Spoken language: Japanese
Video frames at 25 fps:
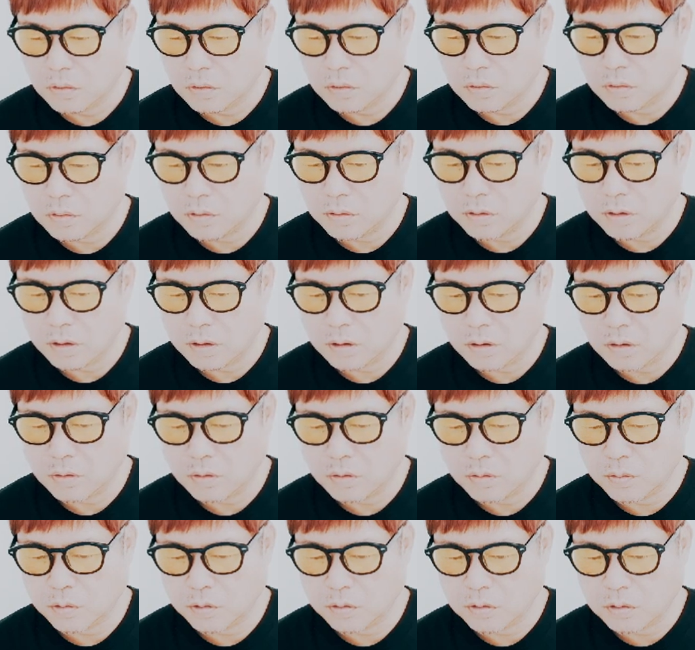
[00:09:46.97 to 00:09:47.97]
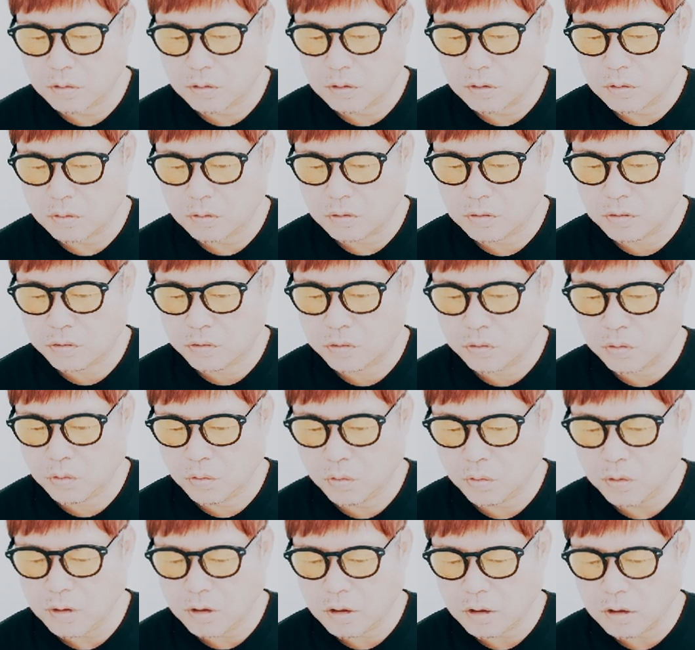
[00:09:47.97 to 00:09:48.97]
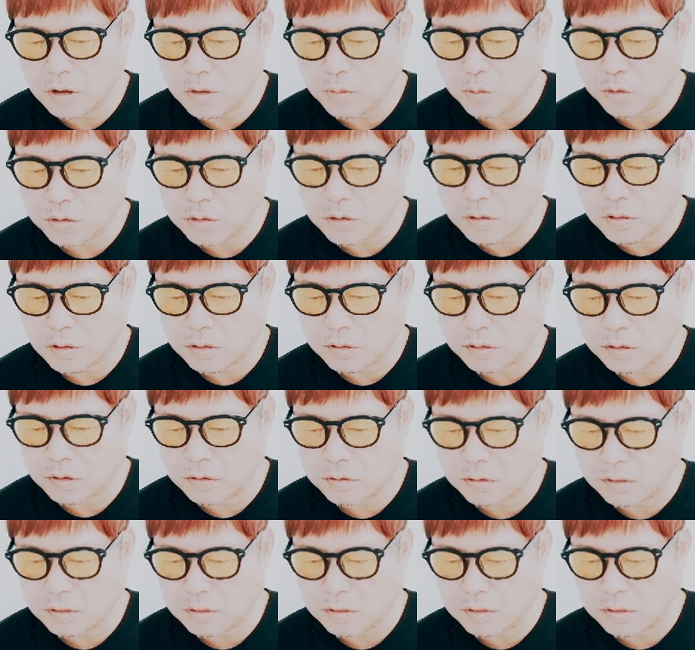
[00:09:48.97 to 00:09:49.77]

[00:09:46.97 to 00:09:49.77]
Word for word: ことで思ったのはすごい金持ちなん